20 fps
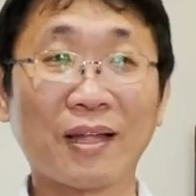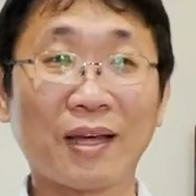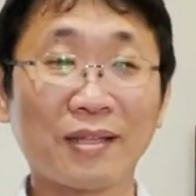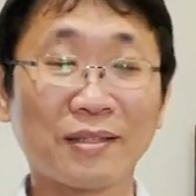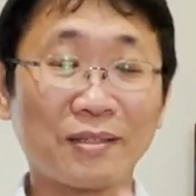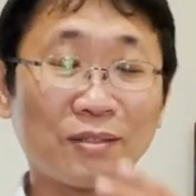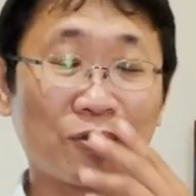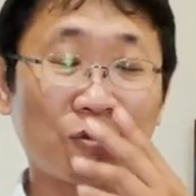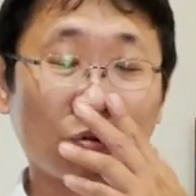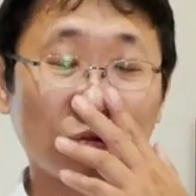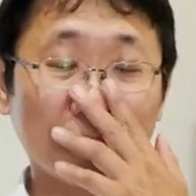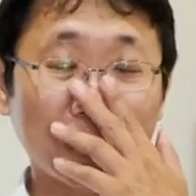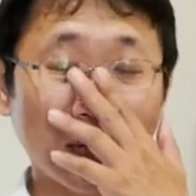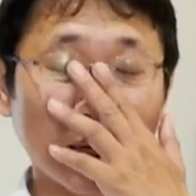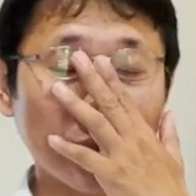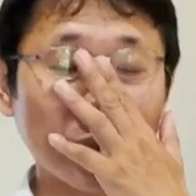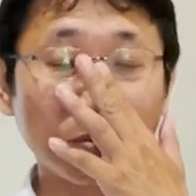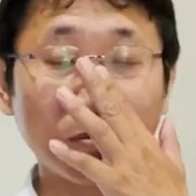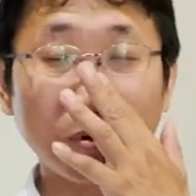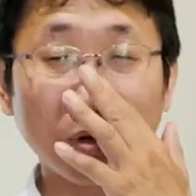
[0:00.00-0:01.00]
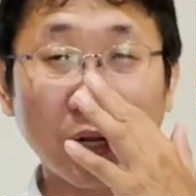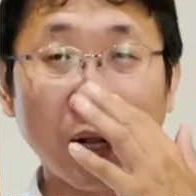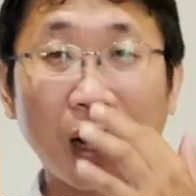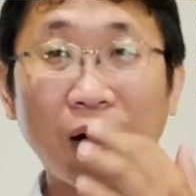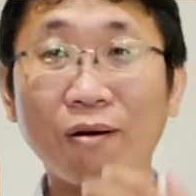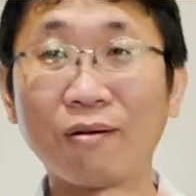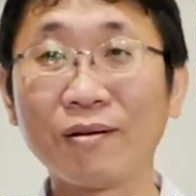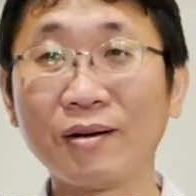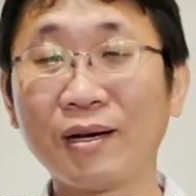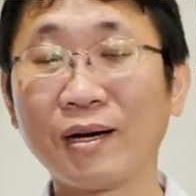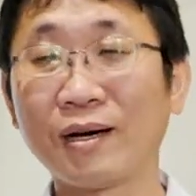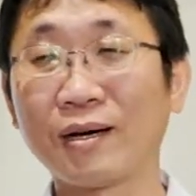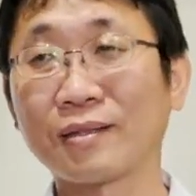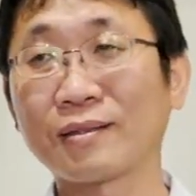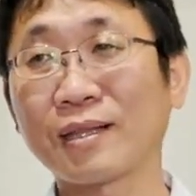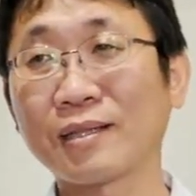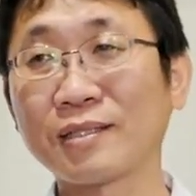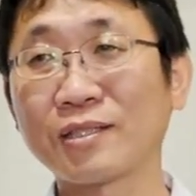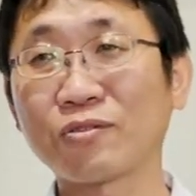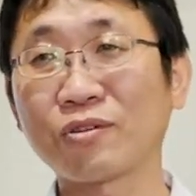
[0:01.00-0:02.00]
它总价是不高，哈，
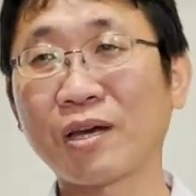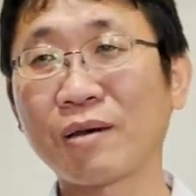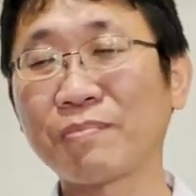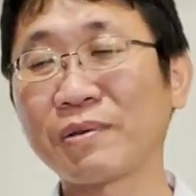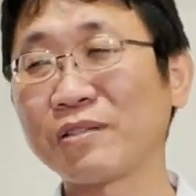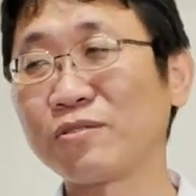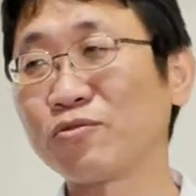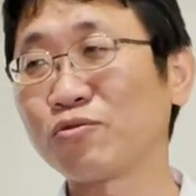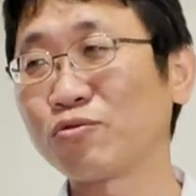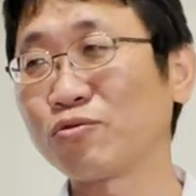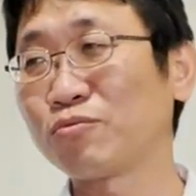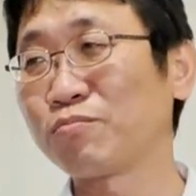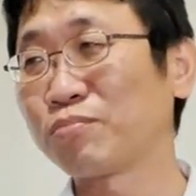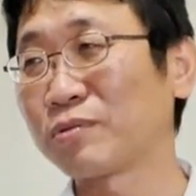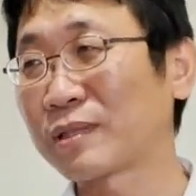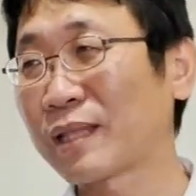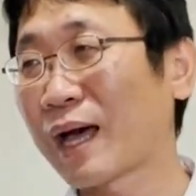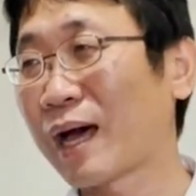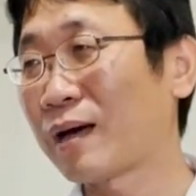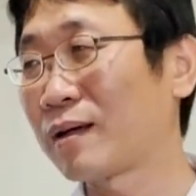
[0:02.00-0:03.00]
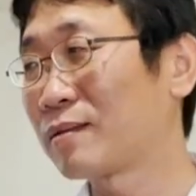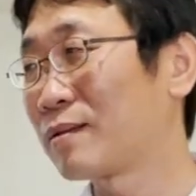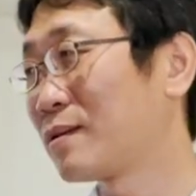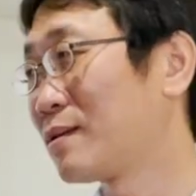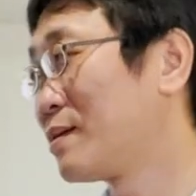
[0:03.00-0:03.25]
但是因为它平数不大，